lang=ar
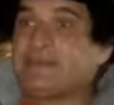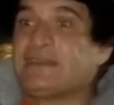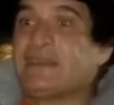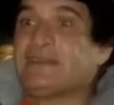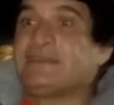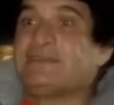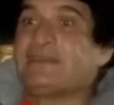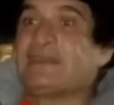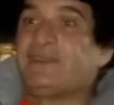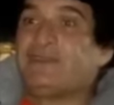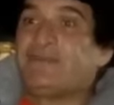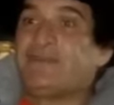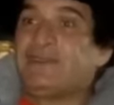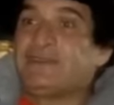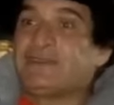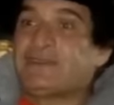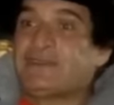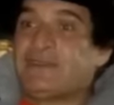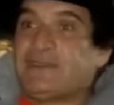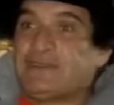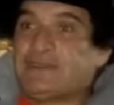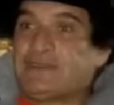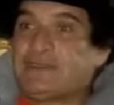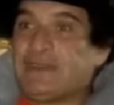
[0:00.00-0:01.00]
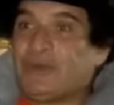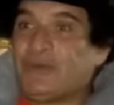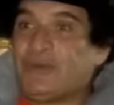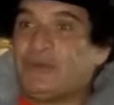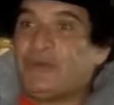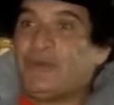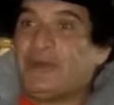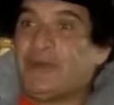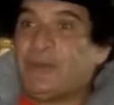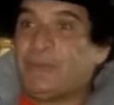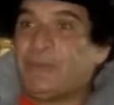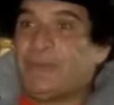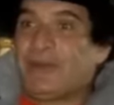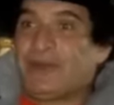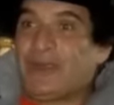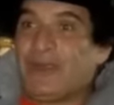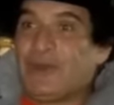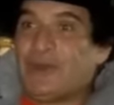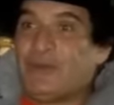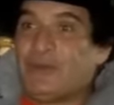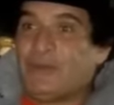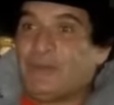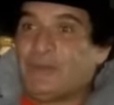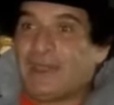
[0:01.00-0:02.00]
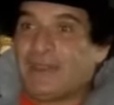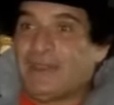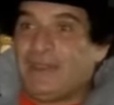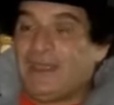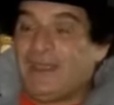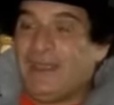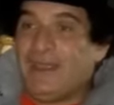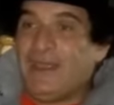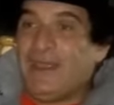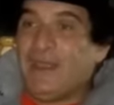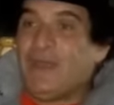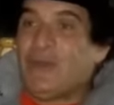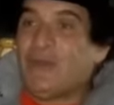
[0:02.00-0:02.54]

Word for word: زي سيلفستر ستالون لما راح لهم كده